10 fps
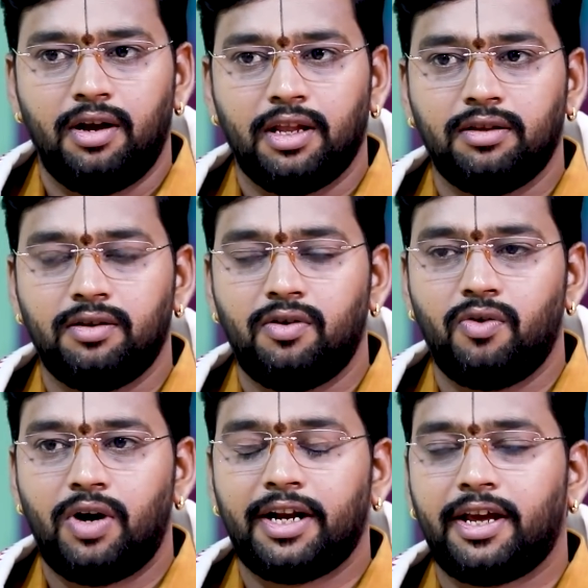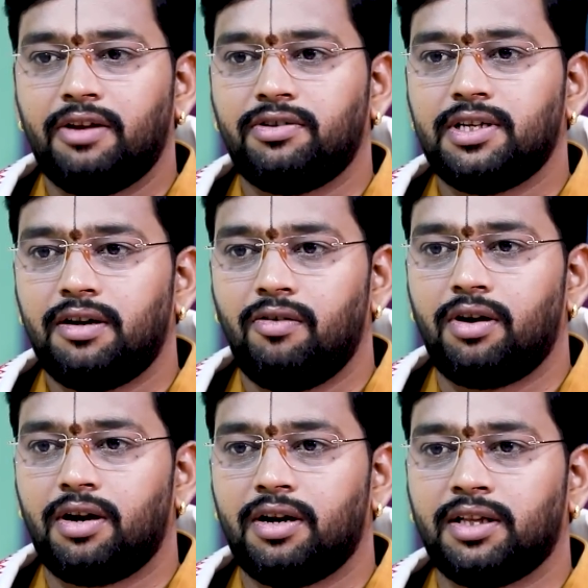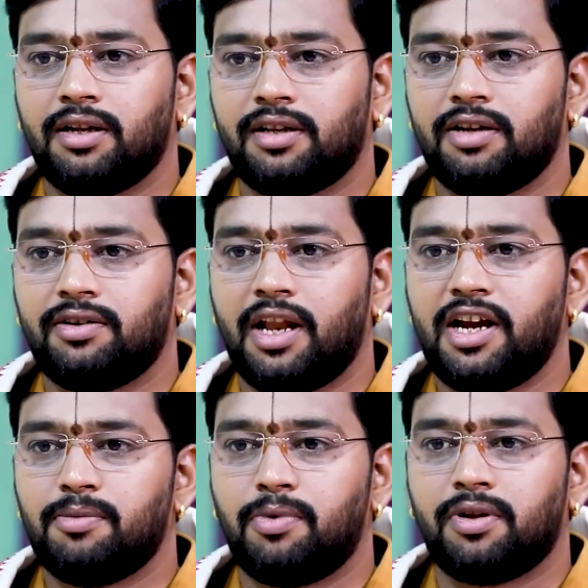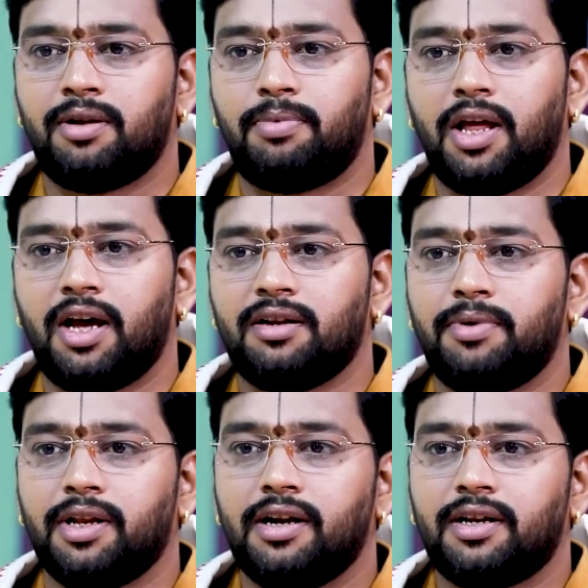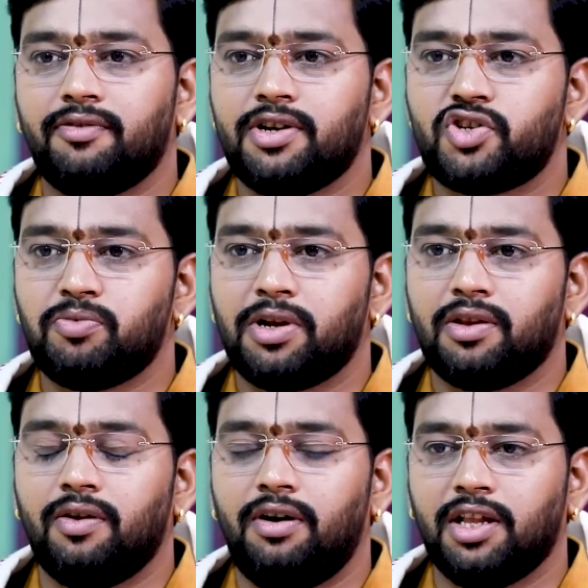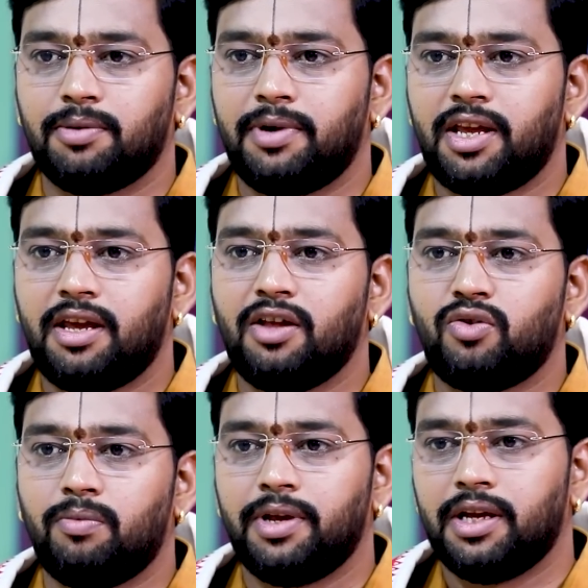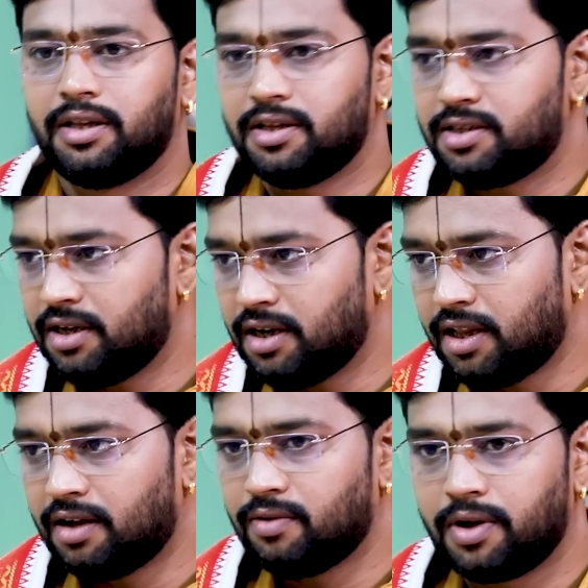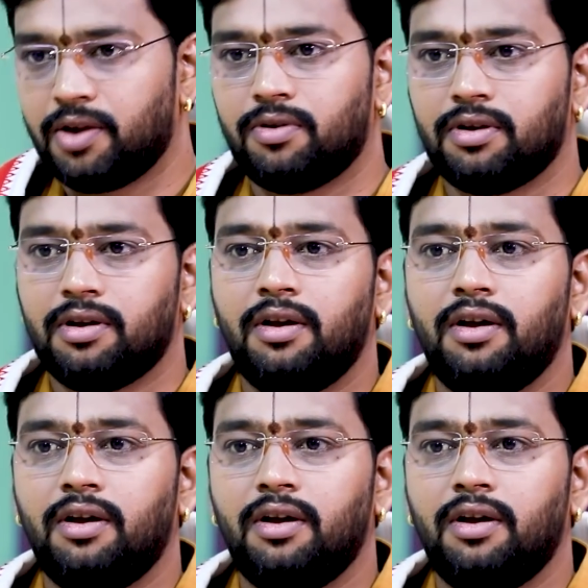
அதாவது ஒரு வாழ்க்கையில் வந்து இருள் இருக்குன்னா அந்த இடத்துல வந்து லைட்டு போட்டோன்னா பலார்னு எப்படி லைட்டாக வெளிச்சம் மாதிரி அந்த மாதிரி கேத்து அப்படிங்கிறது சின்னதாக ஒரே ஒரு